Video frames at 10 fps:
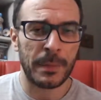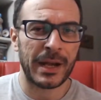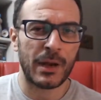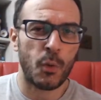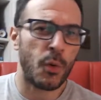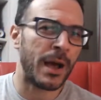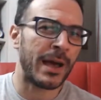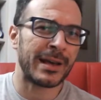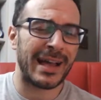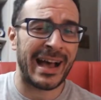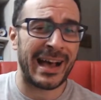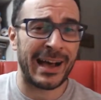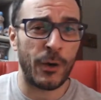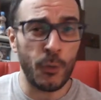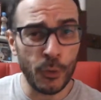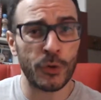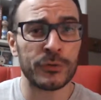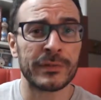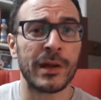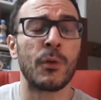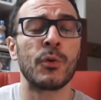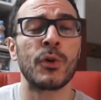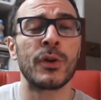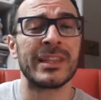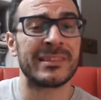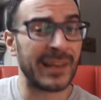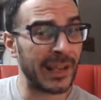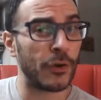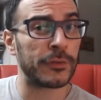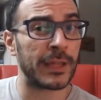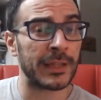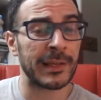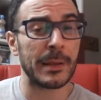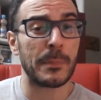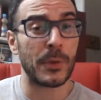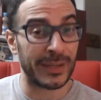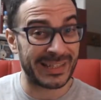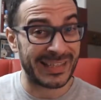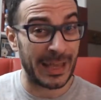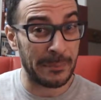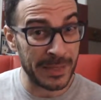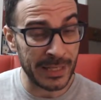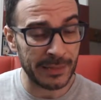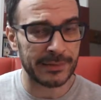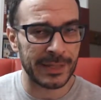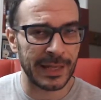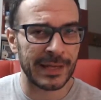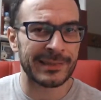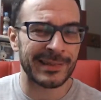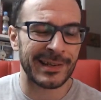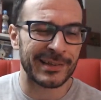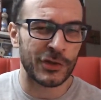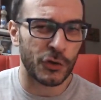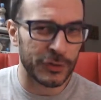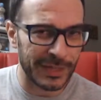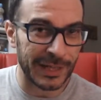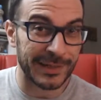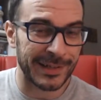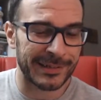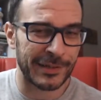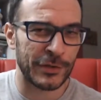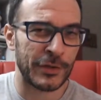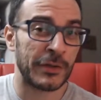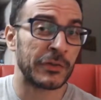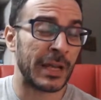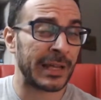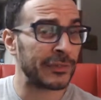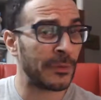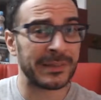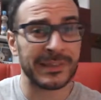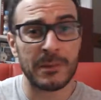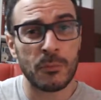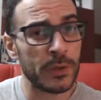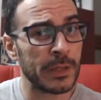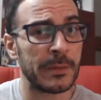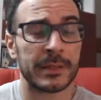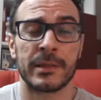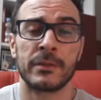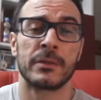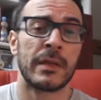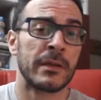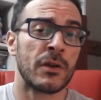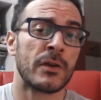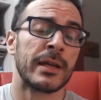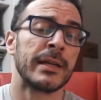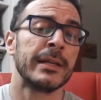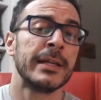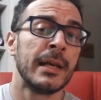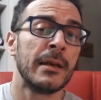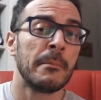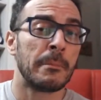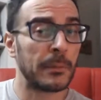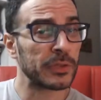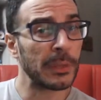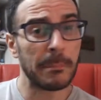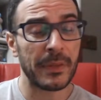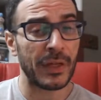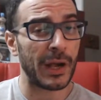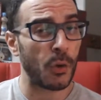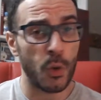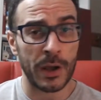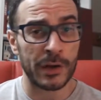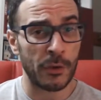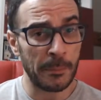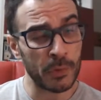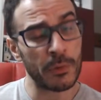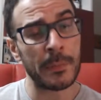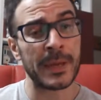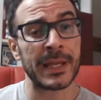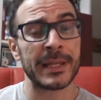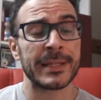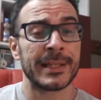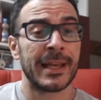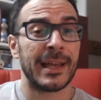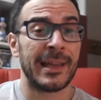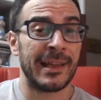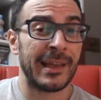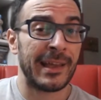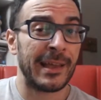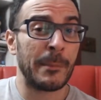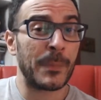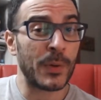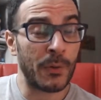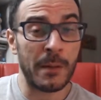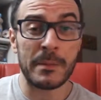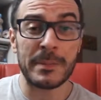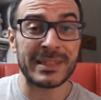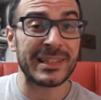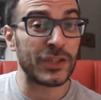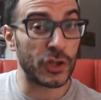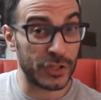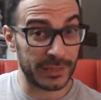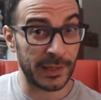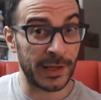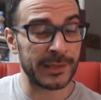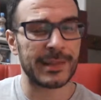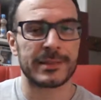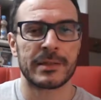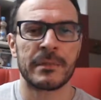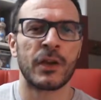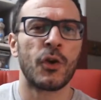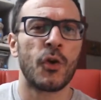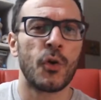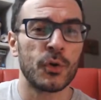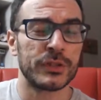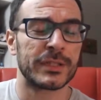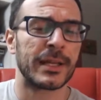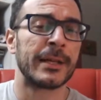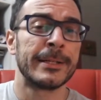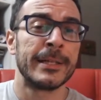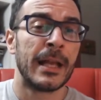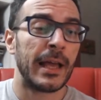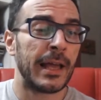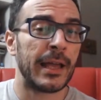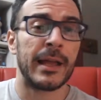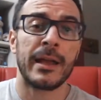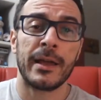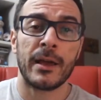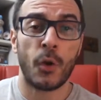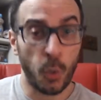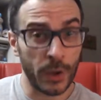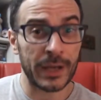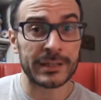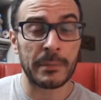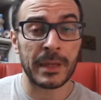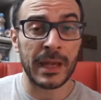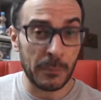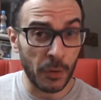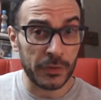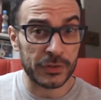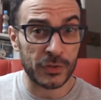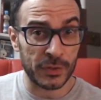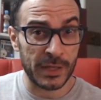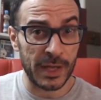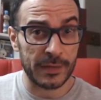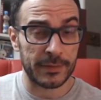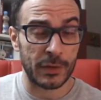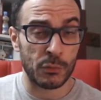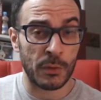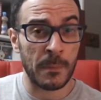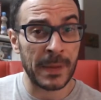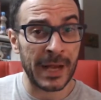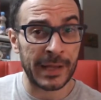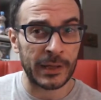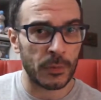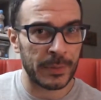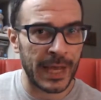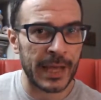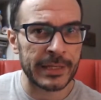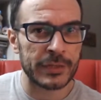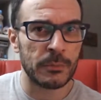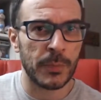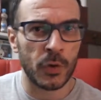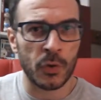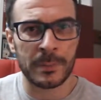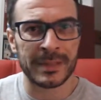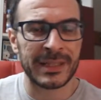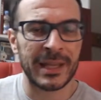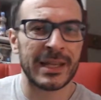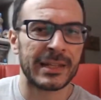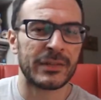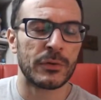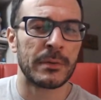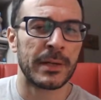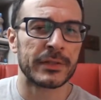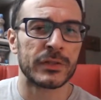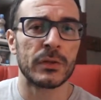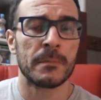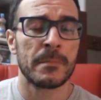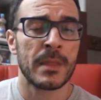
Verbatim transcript: Para jugar a uno contra uno y 3 contra 3, porque también tiene 3 contra 3, señores. O sea que esto va a ser muy divertido. Ya digo que vamos a empezar a jugarlo en PvP eh, probablemente si os interesa, si ve que os gusta, eh, juegue también el modo historia de nuevo para que lo veáis y un poco os metáis en este universo.